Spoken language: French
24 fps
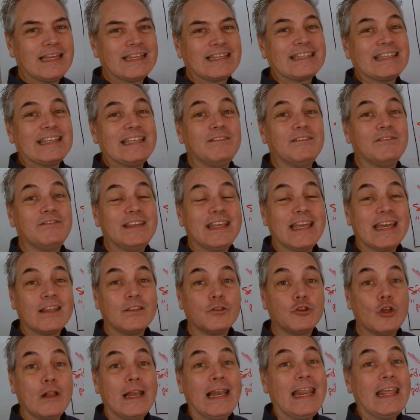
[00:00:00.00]
qui viennent
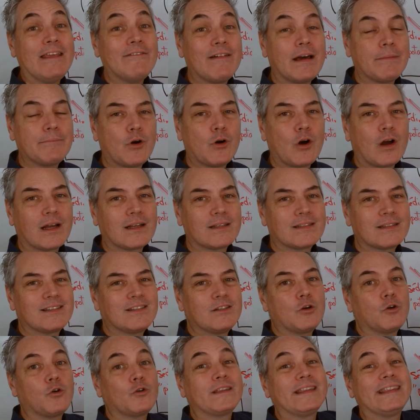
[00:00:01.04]
de
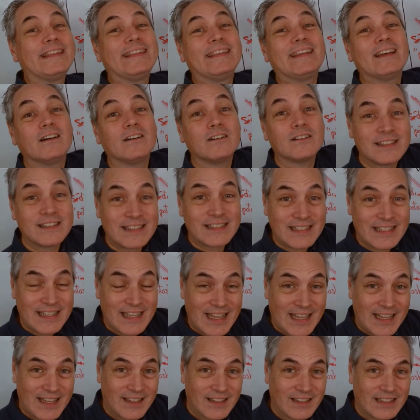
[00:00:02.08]
l'évaporation
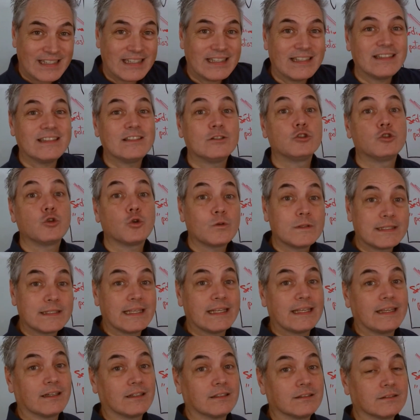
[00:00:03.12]
d'anciens
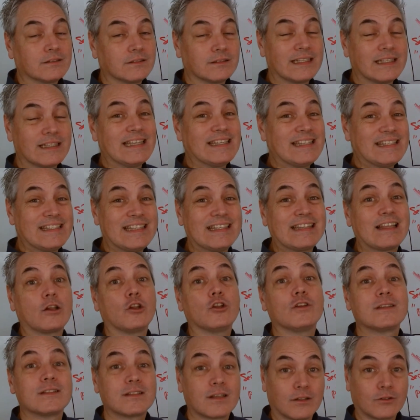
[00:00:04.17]
océans ici dans le
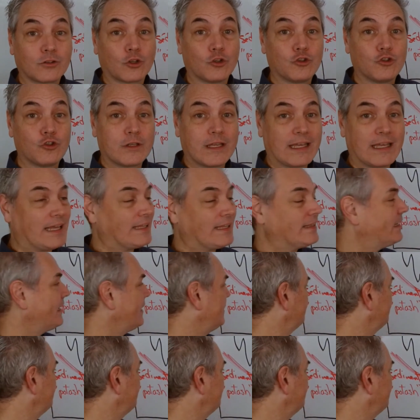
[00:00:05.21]
centre du Canada.